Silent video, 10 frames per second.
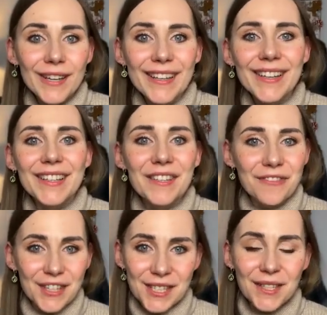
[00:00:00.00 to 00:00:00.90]

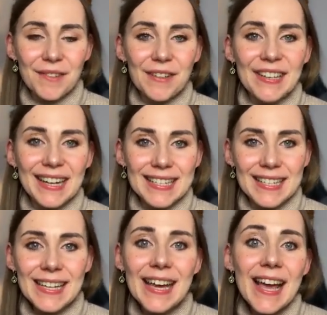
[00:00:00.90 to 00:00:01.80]
difícil vivir
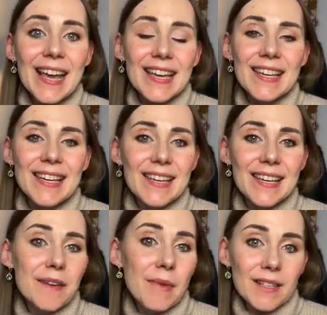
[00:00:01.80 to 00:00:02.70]
así.
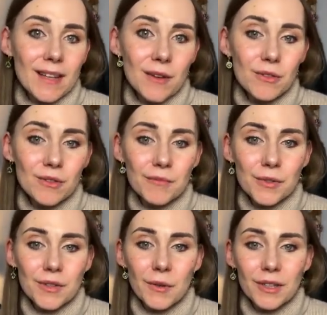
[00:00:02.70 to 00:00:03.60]
Y, más aún,
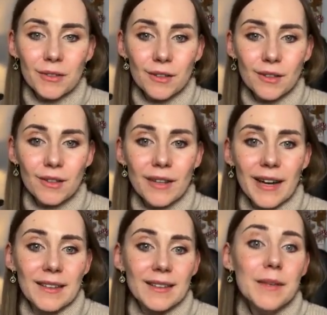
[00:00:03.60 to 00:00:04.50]
pues cuando
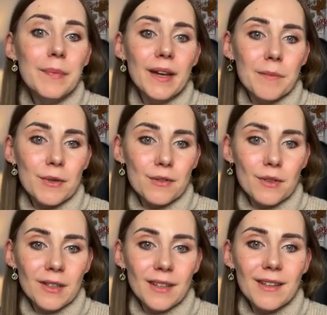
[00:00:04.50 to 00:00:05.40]
era la típica
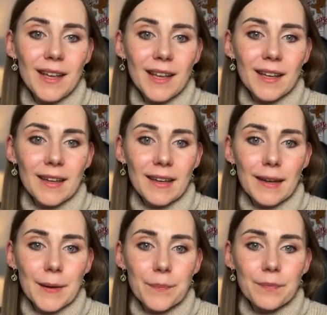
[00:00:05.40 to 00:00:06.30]
persona
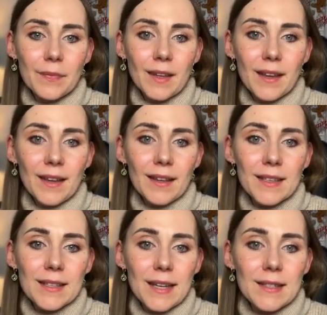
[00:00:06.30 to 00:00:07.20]
que
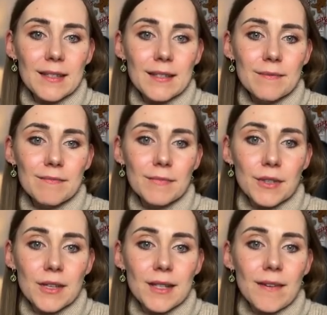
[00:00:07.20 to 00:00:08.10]
quizás
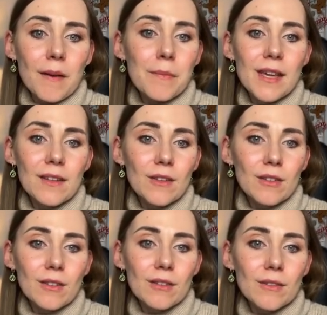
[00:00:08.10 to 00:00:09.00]
pues, estaba
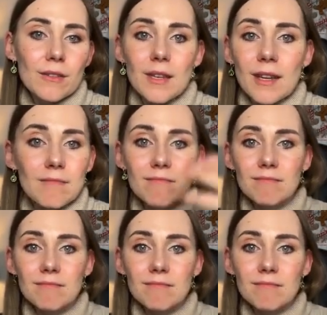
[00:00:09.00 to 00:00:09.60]
viendo, no sé,